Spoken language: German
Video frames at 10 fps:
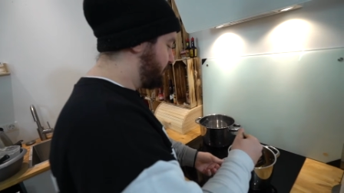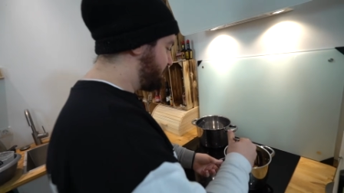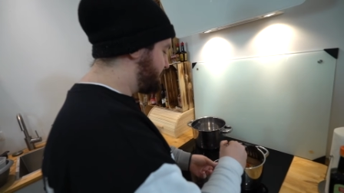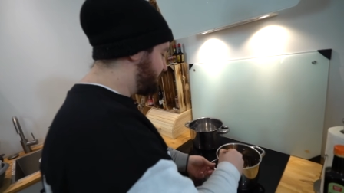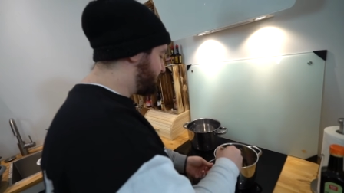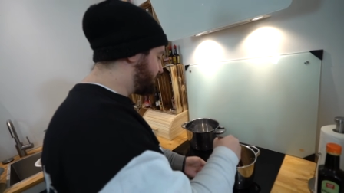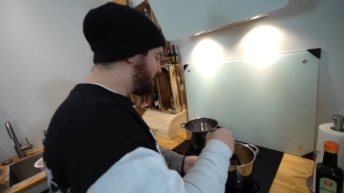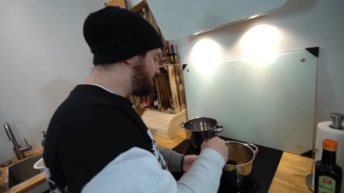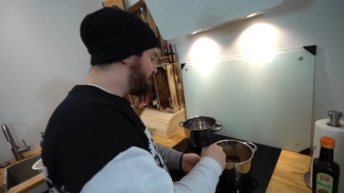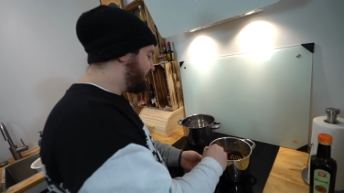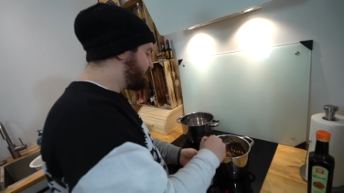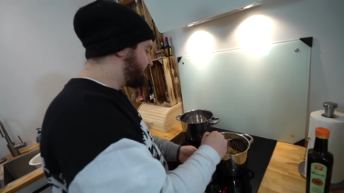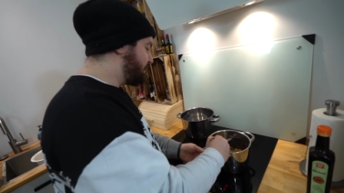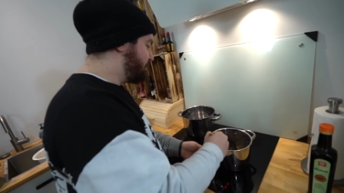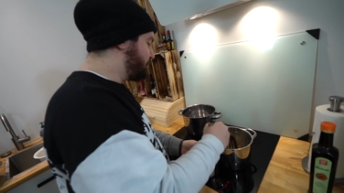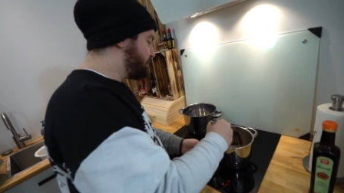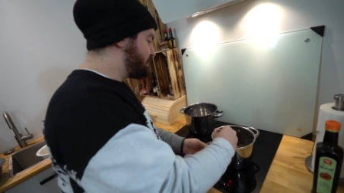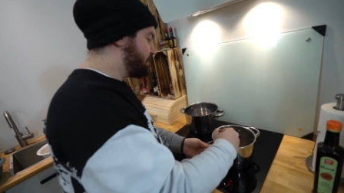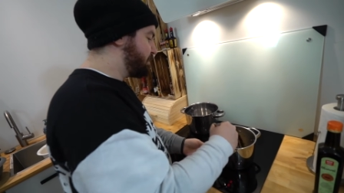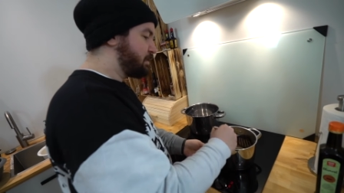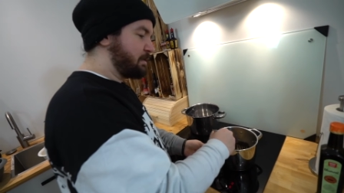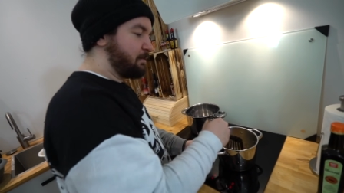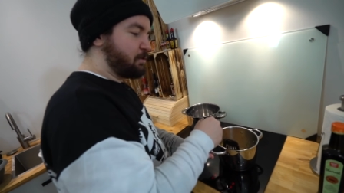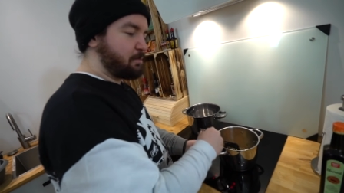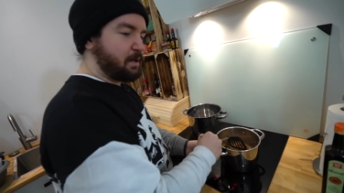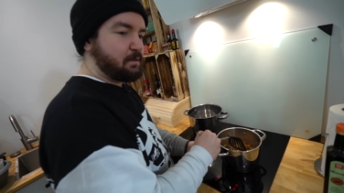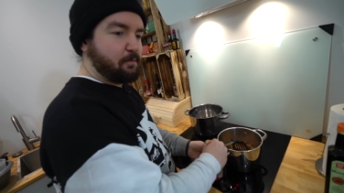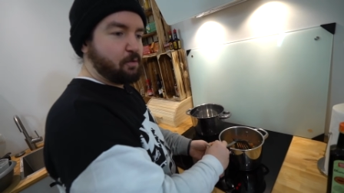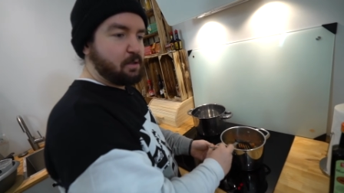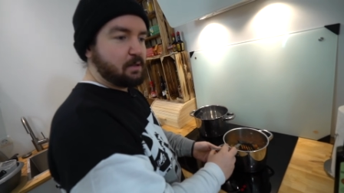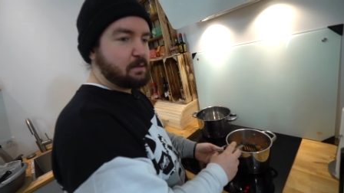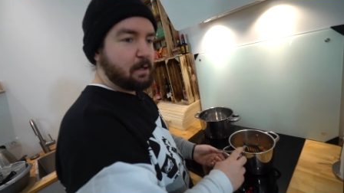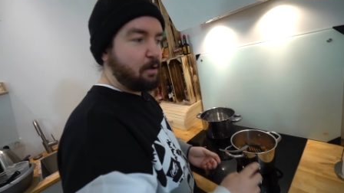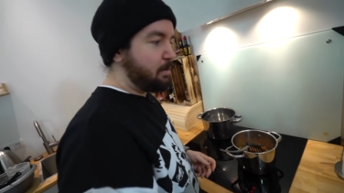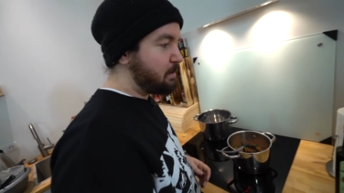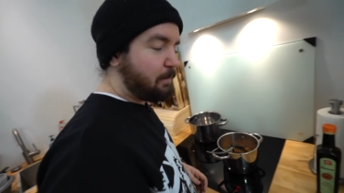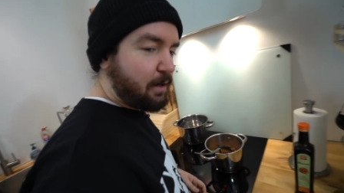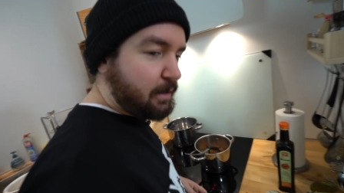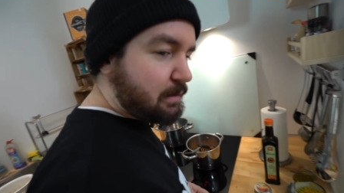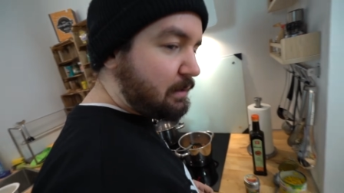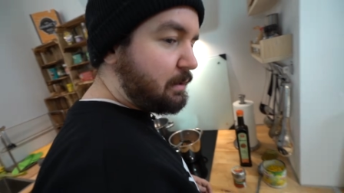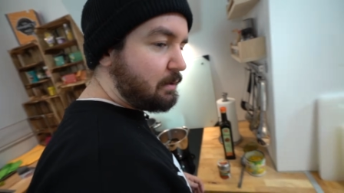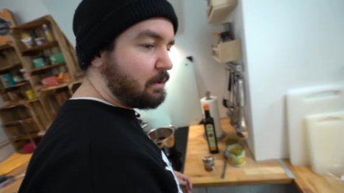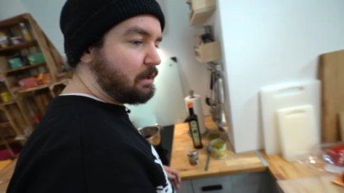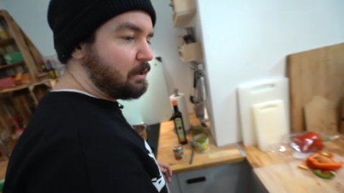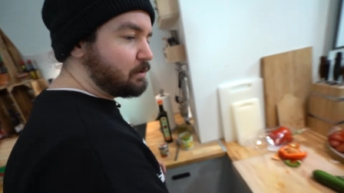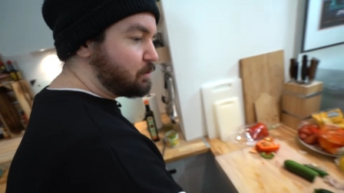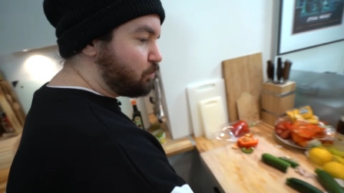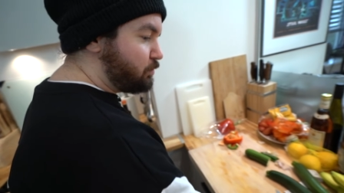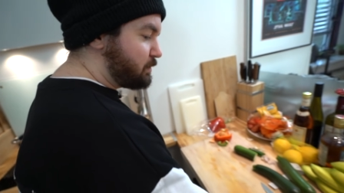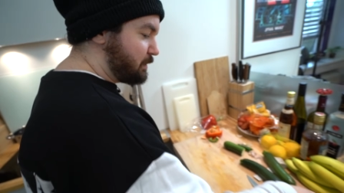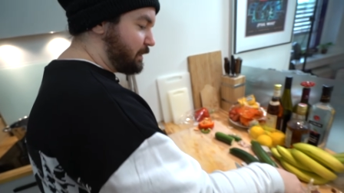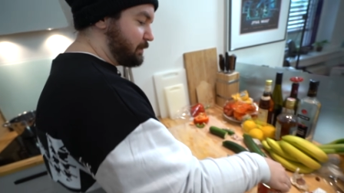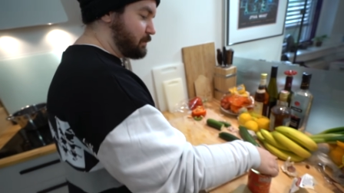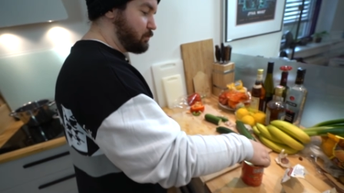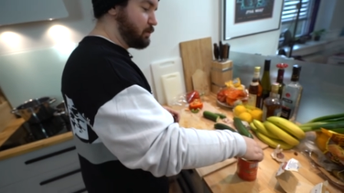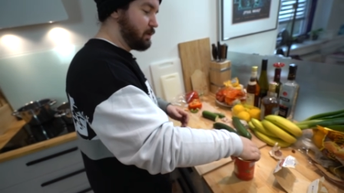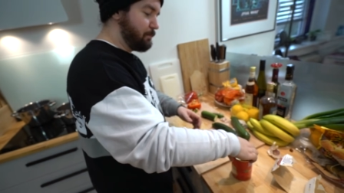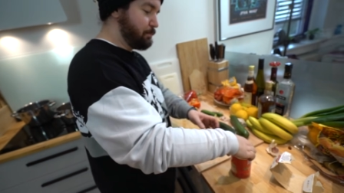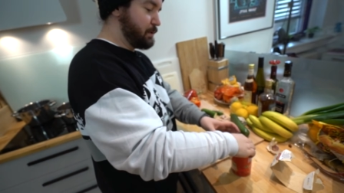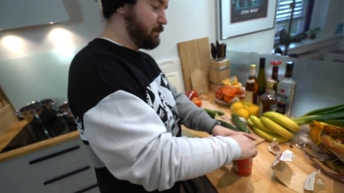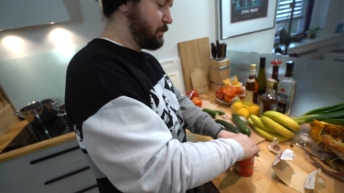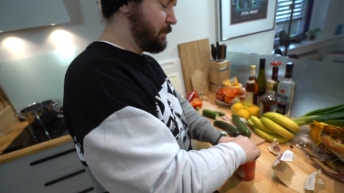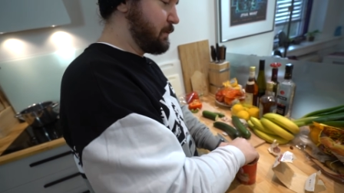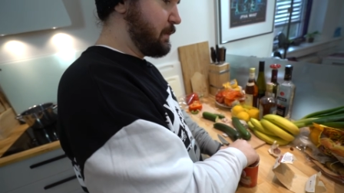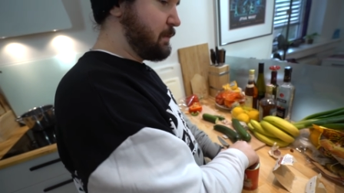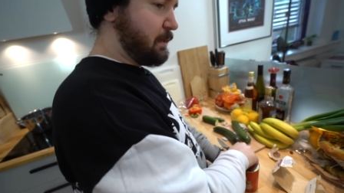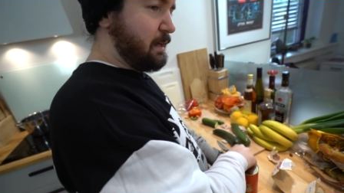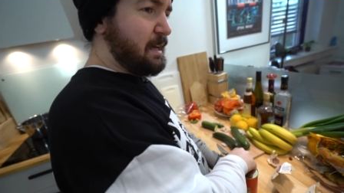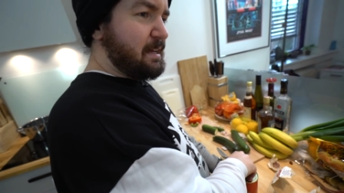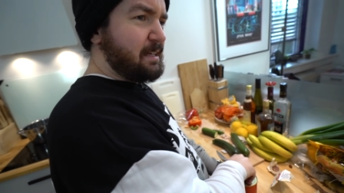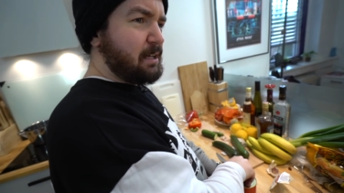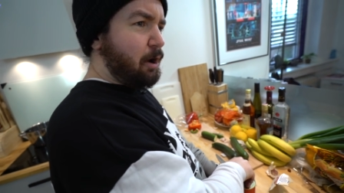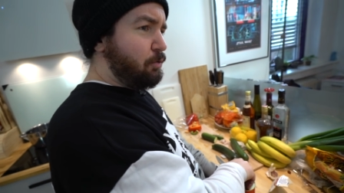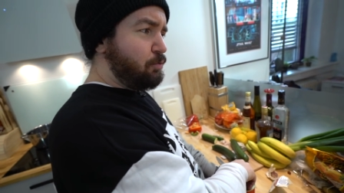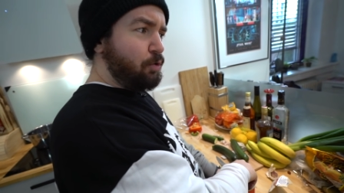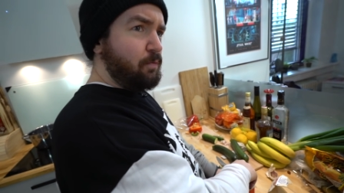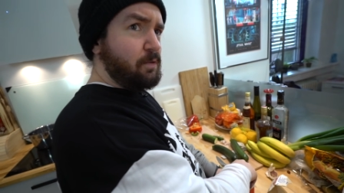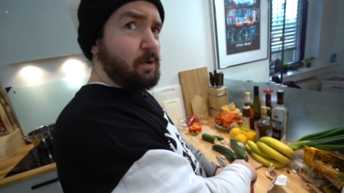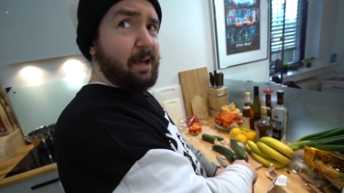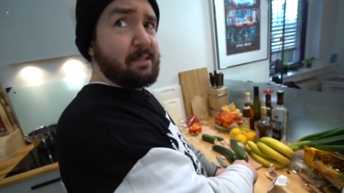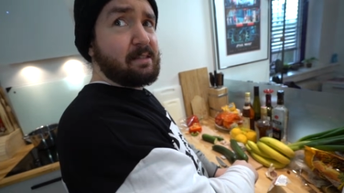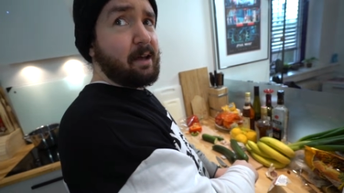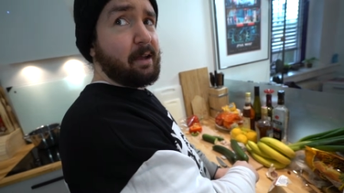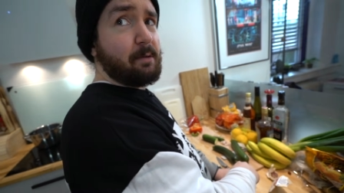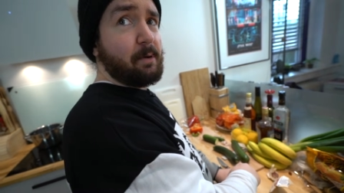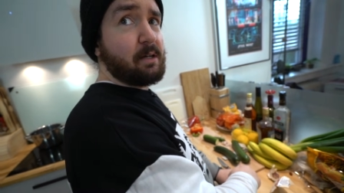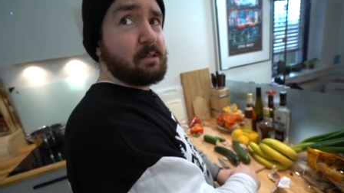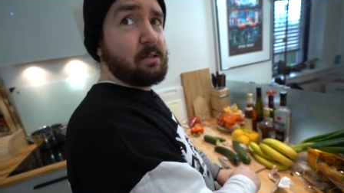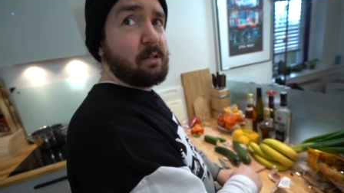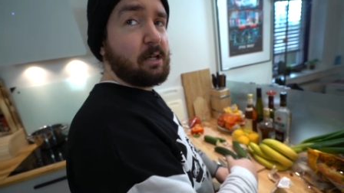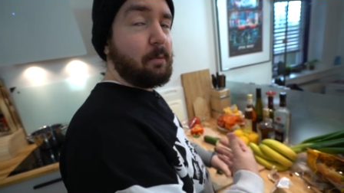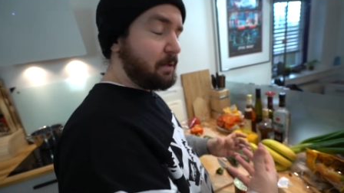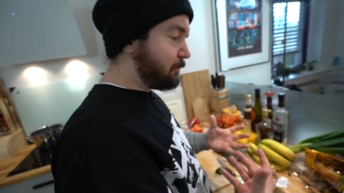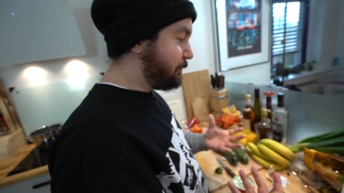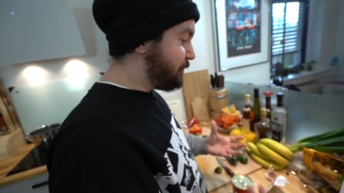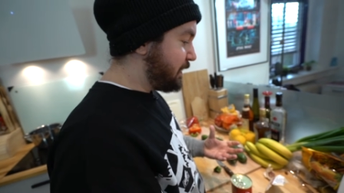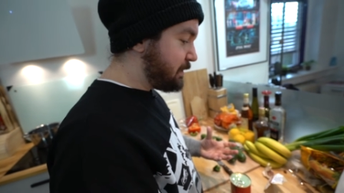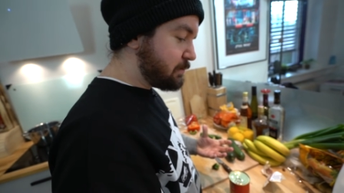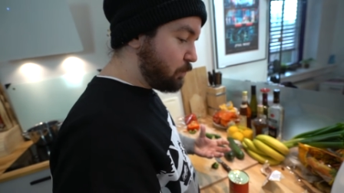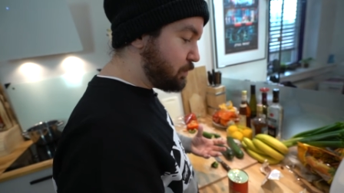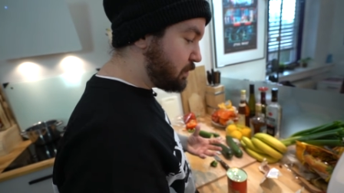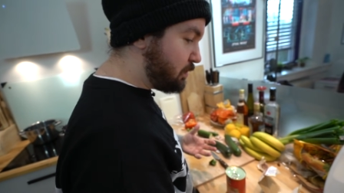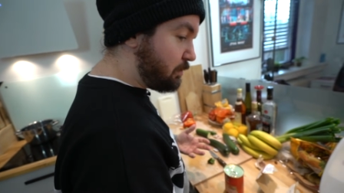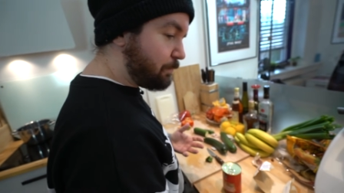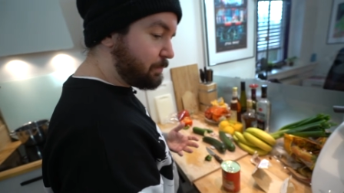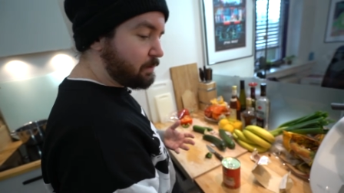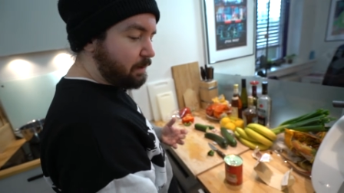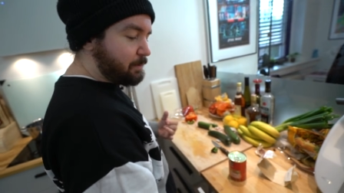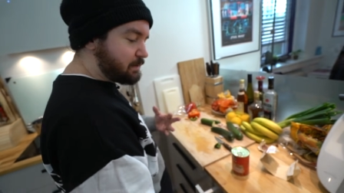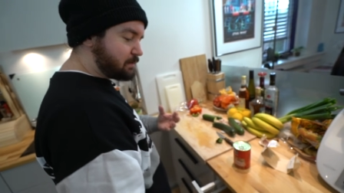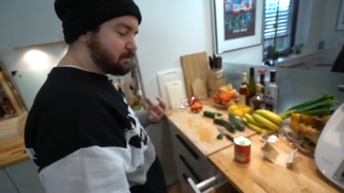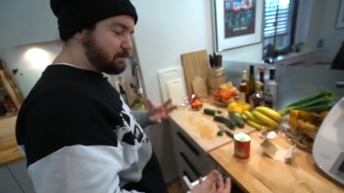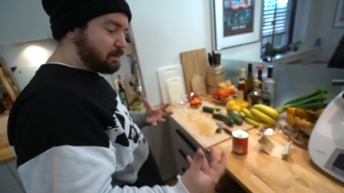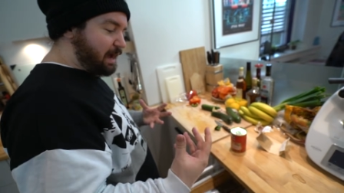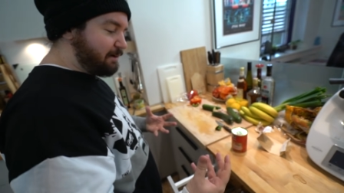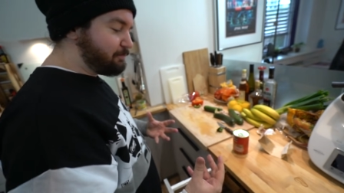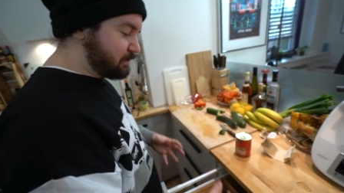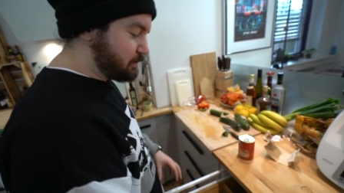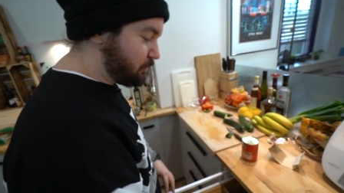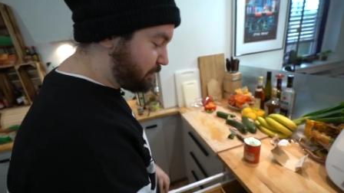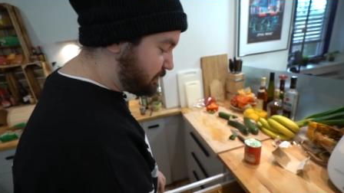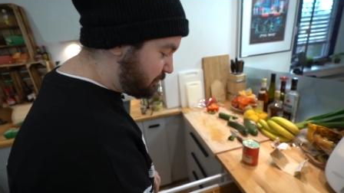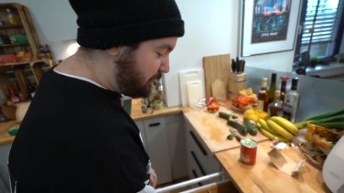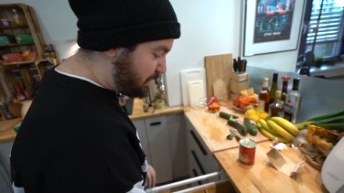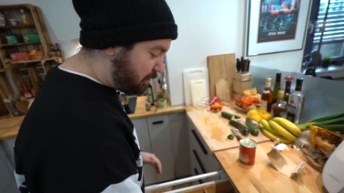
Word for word: Und das hier ist jetzt auch leicht angebrutzelt. Dementsprechend würde ich jetzt, glaube ich, mal die Soße da hinzugeben, beziehungsweise das hier. Die hat auch nur irgendwie so eins da reingemacht. Ich glaube, das wird wenig Soße, aber das haftet so, weißt du?